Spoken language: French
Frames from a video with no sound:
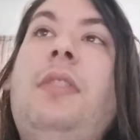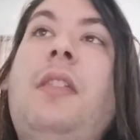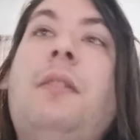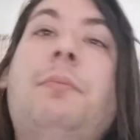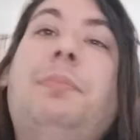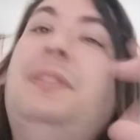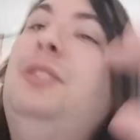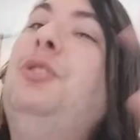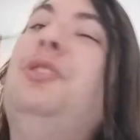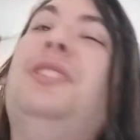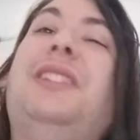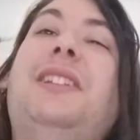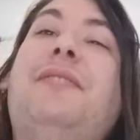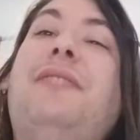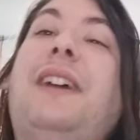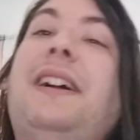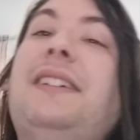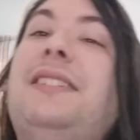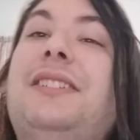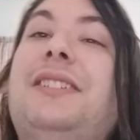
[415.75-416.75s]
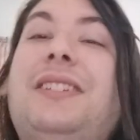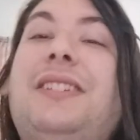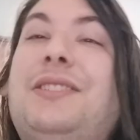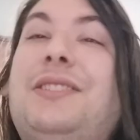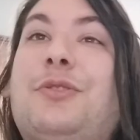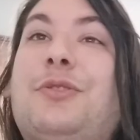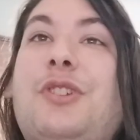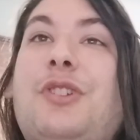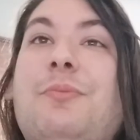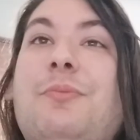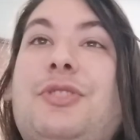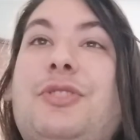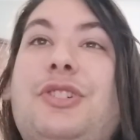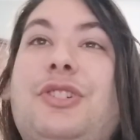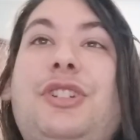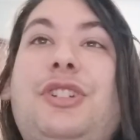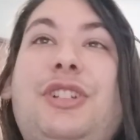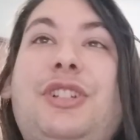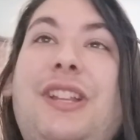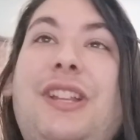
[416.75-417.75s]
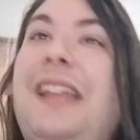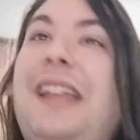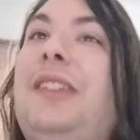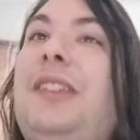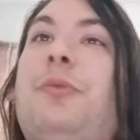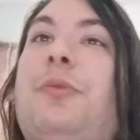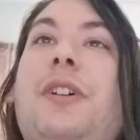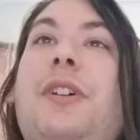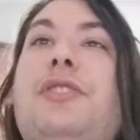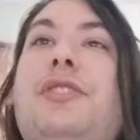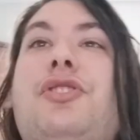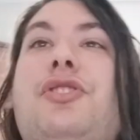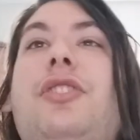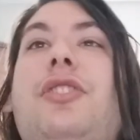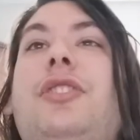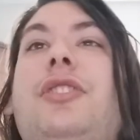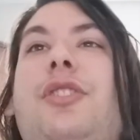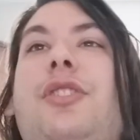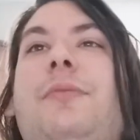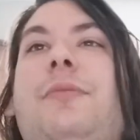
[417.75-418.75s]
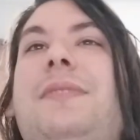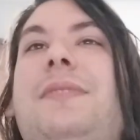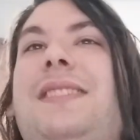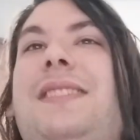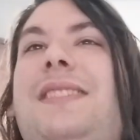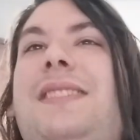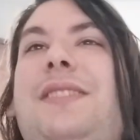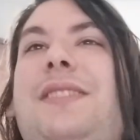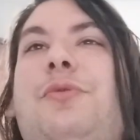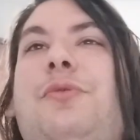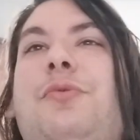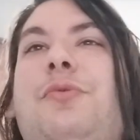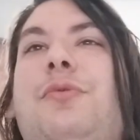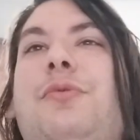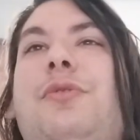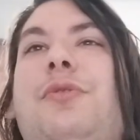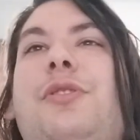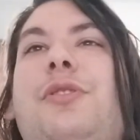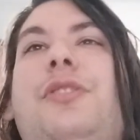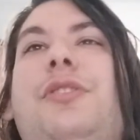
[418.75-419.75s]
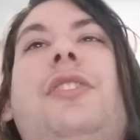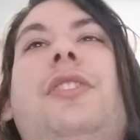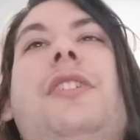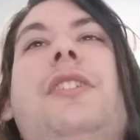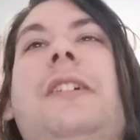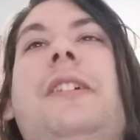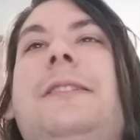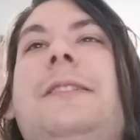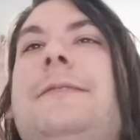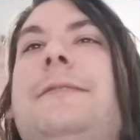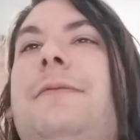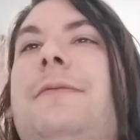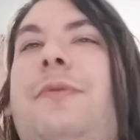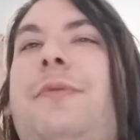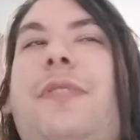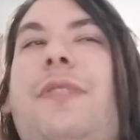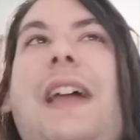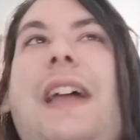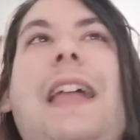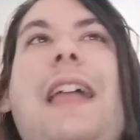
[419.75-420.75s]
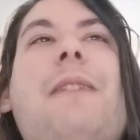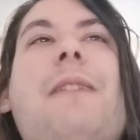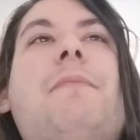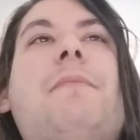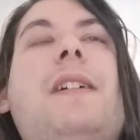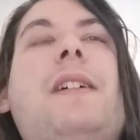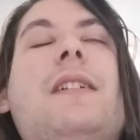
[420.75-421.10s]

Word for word: toutes les variétés sont comme ça. Il y a le Great Watcher qui a un petit goût là, vraiment